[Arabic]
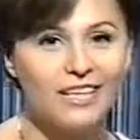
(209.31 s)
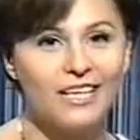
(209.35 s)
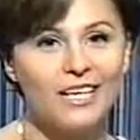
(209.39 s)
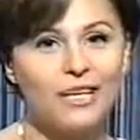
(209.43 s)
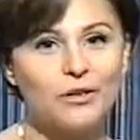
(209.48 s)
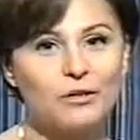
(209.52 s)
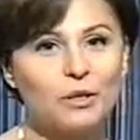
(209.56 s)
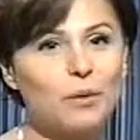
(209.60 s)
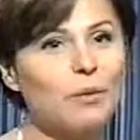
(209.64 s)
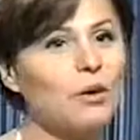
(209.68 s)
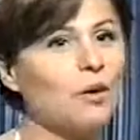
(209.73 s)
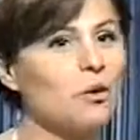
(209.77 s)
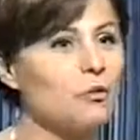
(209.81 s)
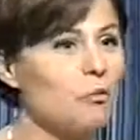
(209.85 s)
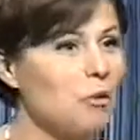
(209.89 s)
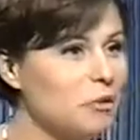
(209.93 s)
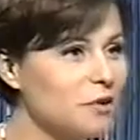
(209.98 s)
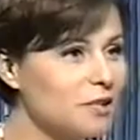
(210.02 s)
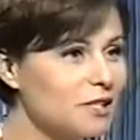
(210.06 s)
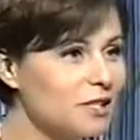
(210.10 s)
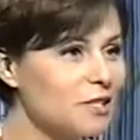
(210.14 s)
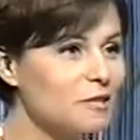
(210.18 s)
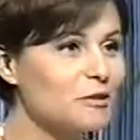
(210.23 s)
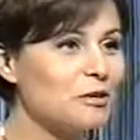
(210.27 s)
طبعا هم
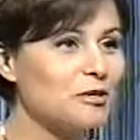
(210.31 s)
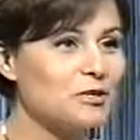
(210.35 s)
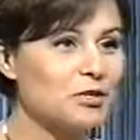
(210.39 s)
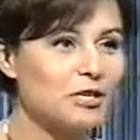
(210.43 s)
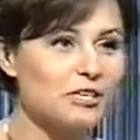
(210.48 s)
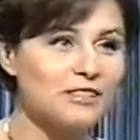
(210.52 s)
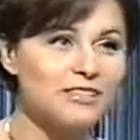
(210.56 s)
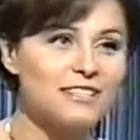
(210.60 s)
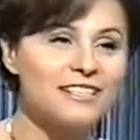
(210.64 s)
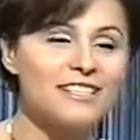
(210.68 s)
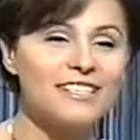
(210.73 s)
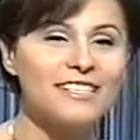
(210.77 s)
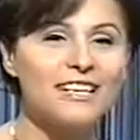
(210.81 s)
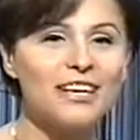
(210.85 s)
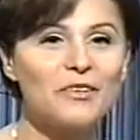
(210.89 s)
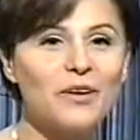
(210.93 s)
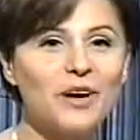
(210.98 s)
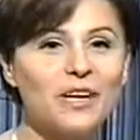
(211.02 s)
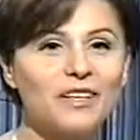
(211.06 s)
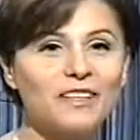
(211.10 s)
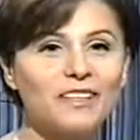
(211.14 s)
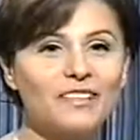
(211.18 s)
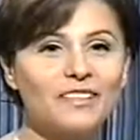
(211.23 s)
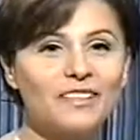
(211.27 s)
بيتصلوا عشان يسالوا
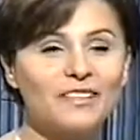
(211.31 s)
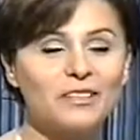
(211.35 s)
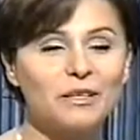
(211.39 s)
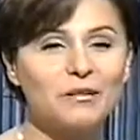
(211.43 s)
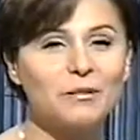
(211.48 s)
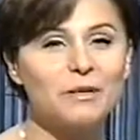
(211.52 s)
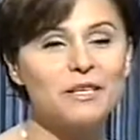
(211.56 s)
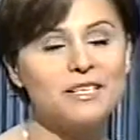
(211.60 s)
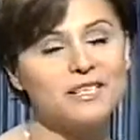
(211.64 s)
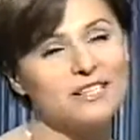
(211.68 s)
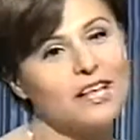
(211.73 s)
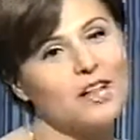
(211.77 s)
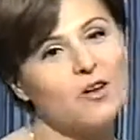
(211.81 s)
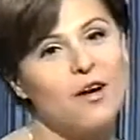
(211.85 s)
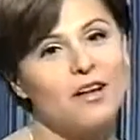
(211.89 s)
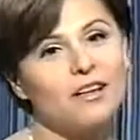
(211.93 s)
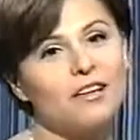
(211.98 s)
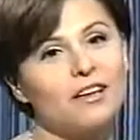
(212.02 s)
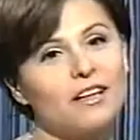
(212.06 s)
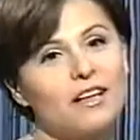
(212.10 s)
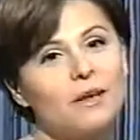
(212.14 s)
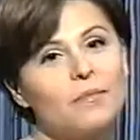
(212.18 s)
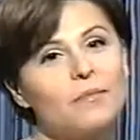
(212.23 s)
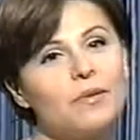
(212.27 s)
حضرتك طبعا يسالوا اهل
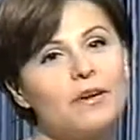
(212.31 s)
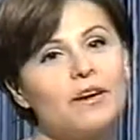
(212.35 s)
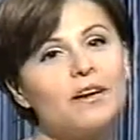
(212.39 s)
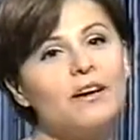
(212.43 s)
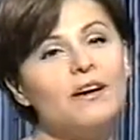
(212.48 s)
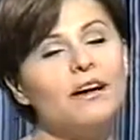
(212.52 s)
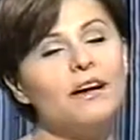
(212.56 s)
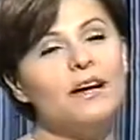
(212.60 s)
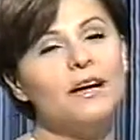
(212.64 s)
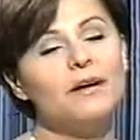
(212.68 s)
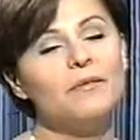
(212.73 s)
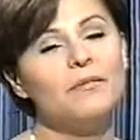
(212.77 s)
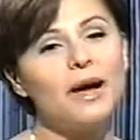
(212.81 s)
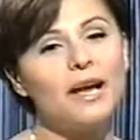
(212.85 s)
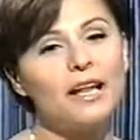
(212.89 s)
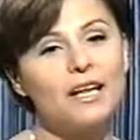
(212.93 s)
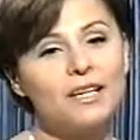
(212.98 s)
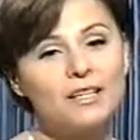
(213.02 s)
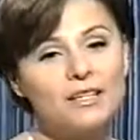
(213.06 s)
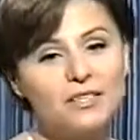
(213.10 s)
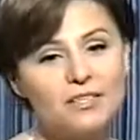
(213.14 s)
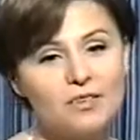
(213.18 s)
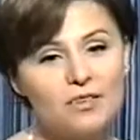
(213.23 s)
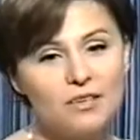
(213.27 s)
الخبره معانا
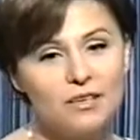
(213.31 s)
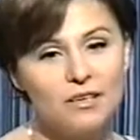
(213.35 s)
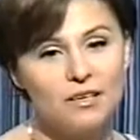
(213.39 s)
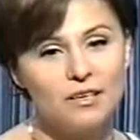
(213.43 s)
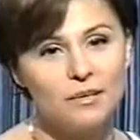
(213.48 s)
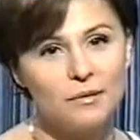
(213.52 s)
اتصال